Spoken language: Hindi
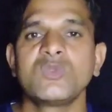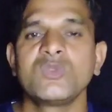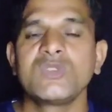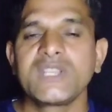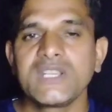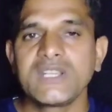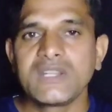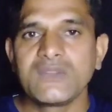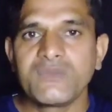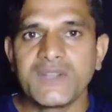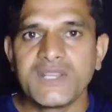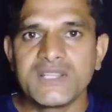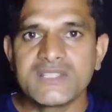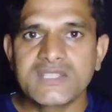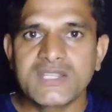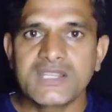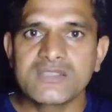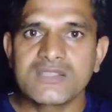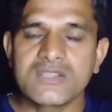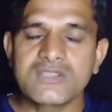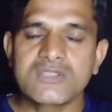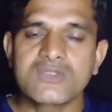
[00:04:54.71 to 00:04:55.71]
तो डेडे फिडिस
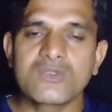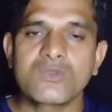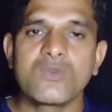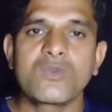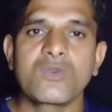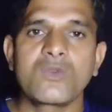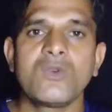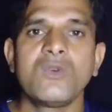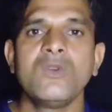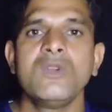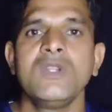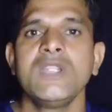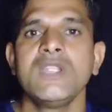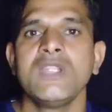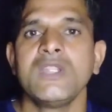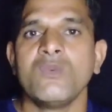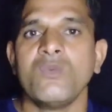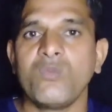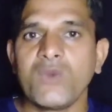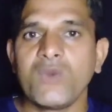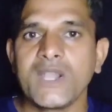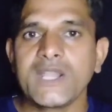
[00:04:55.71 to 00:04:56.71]
के दर्शकों को
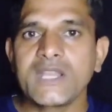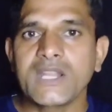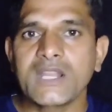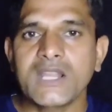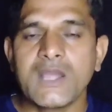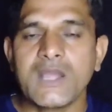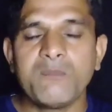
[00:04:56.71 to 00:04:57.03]
वर्ल्ड